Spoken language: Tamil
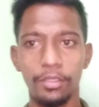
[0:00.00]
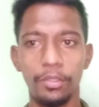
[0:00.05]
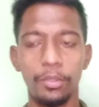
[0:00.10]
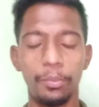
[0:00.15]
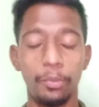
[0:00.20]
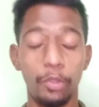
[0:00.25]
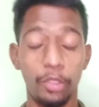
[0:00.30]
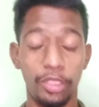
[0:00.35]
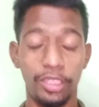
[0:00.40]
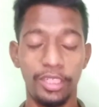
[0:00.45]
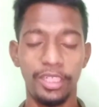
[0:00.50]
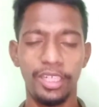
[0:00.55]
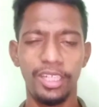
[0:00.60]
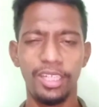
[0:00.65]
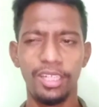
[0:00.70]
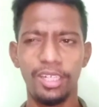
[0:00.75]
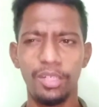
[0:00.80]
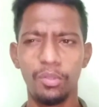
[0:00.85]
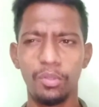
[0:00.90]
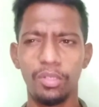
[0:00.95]
இப்போ
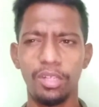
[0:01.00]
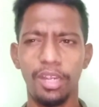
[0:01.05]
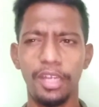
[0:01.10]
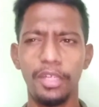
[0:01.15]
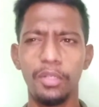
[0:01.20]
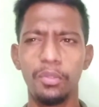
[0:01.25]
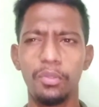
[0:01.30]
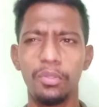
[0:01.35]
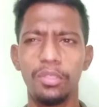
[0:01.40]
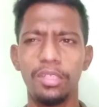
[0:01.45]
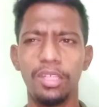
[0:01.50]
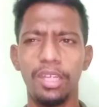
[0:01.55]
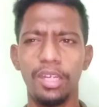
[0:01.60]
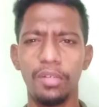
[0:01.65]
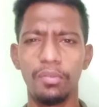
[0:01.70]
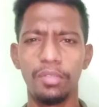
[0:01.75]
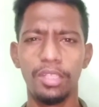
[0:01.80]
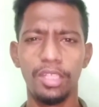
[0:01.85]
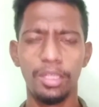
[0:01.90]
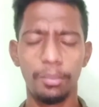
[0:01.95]
கிட்டத்தட்ட ஒரு ஐநூற்றி
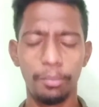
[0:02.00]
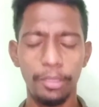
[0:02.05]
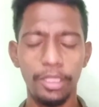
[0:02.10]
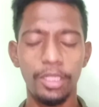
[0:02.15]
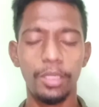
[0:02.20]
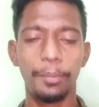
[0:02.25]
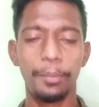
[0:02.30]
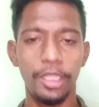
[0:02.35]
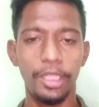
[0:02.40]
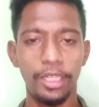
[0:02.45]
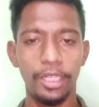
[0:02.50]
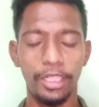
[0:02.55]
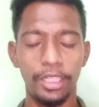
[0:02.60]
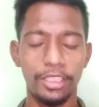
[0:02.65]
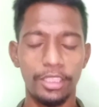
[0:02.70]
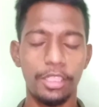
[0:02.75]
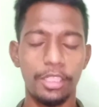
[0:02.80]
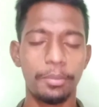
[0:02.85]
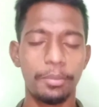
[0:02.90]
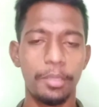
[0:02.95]
அறுபத்தேழு பேர் இருப்பீங்கன்னு
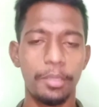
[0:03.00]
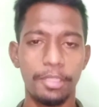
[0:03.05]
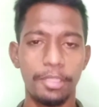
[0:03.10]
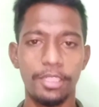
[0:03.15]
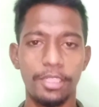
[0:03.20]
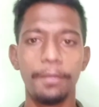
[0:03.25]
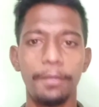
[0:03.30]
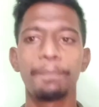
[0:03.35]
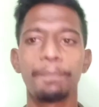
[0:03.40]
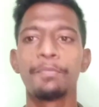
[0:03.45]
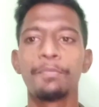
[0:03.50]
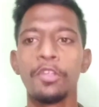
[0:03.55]
நினைக்கிறேன் சப்ஸ்கிரைபர்ஸாக